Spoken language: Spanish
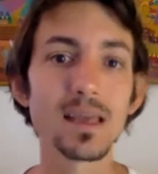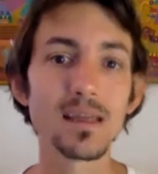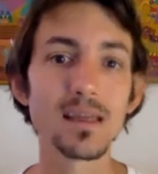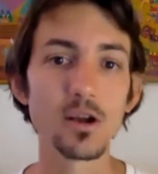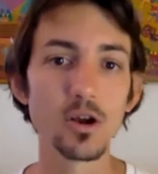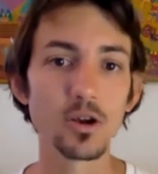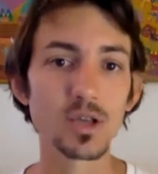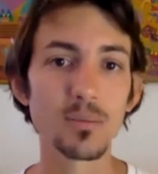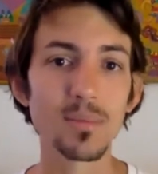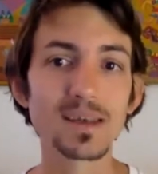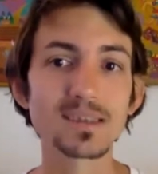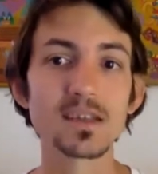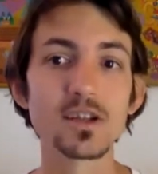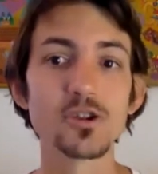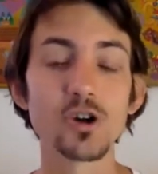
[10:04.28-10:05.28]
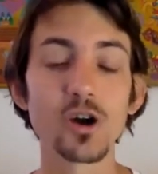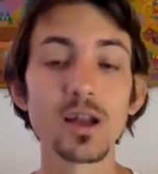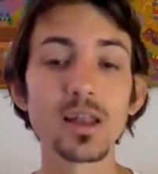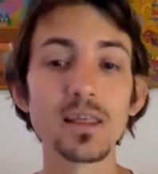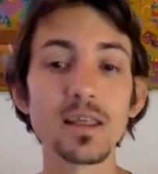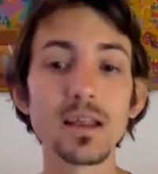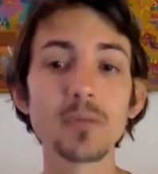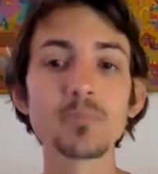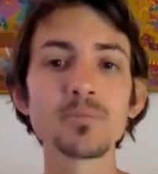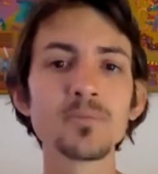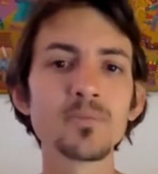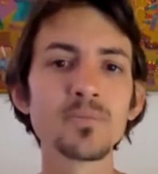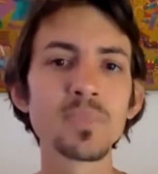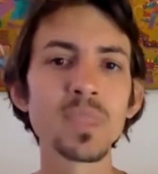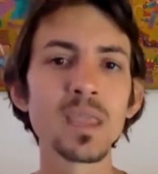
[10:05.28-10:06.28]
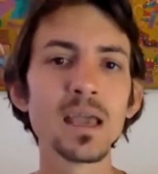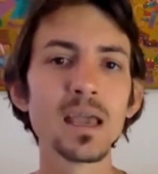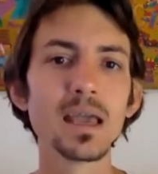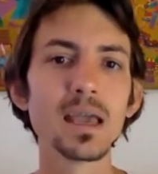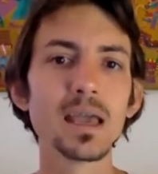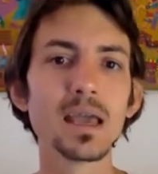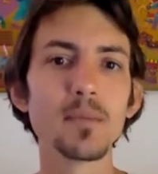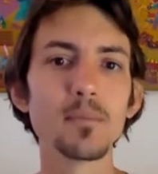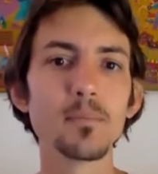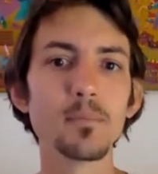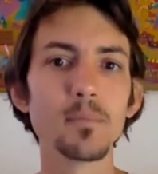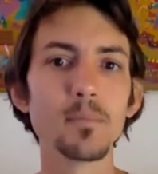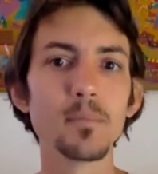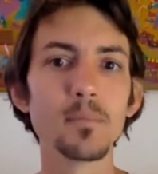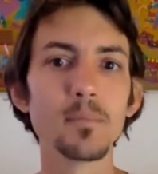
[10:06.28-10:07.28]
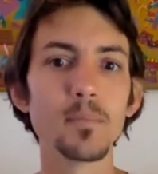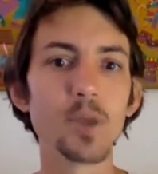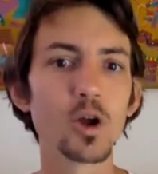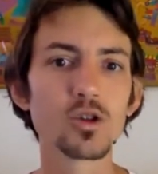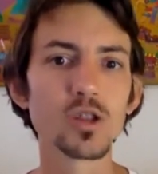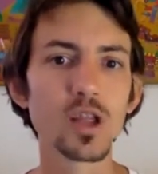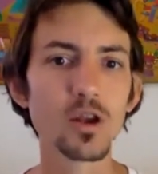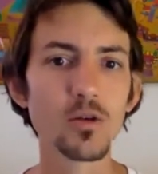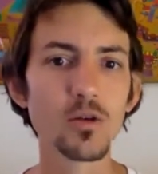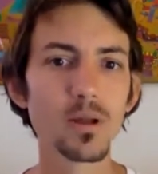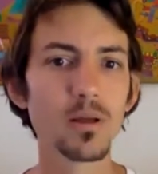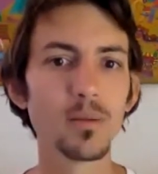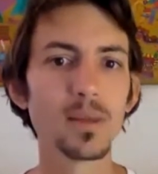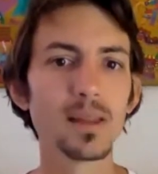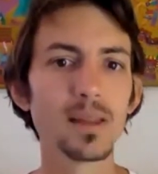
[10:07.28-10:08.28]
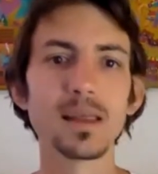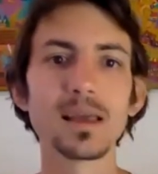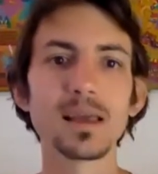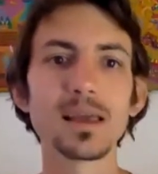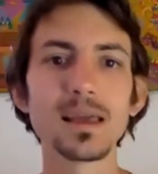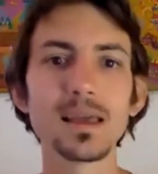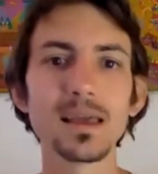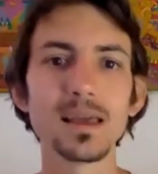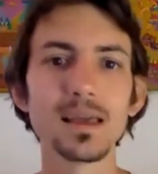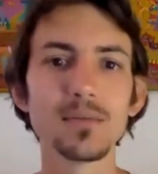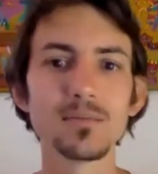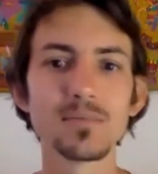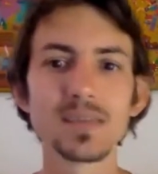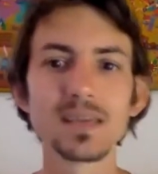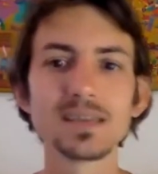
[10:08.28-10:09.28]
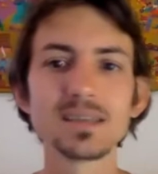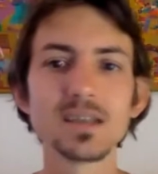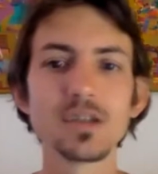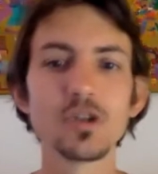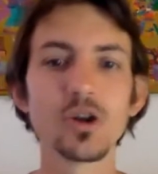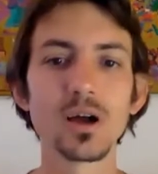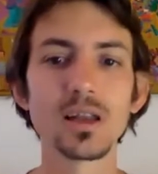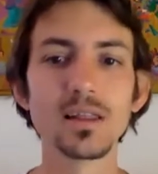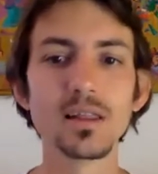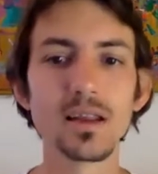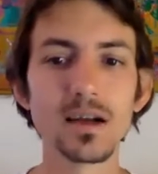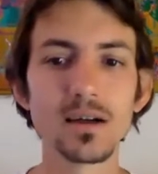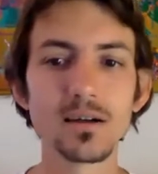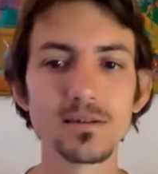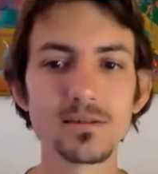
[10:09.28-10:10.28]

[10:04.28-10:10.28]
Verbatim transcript: y desglosa más el yoga nidra. Em, pero contanos brevemente, ¿qué, es el yoga nidra?